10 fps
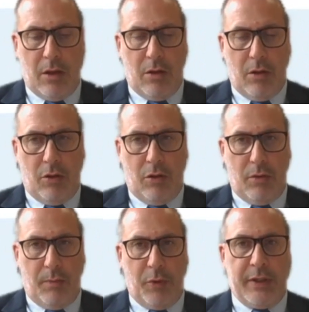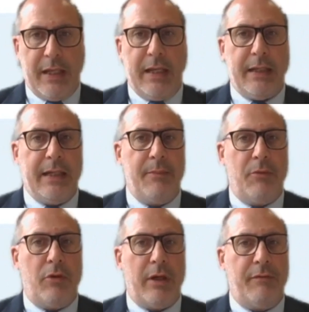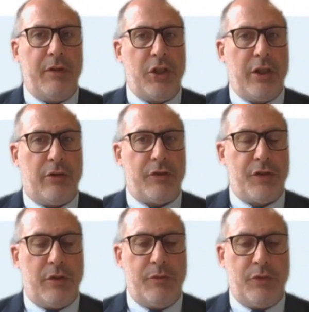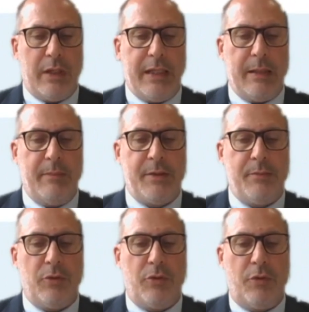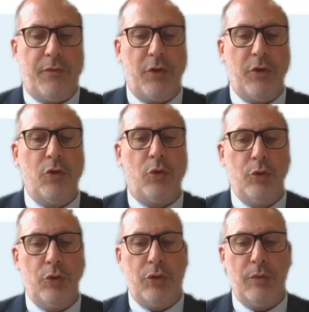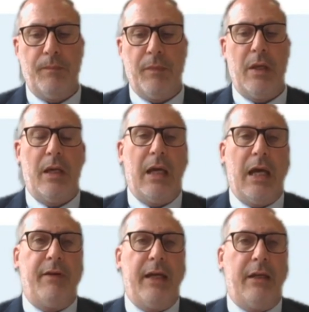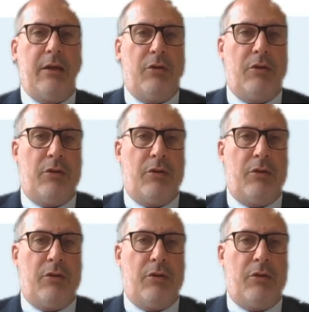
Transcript: Peut-être également réfléchir ensemble sur l'établissement de feuilles de route avec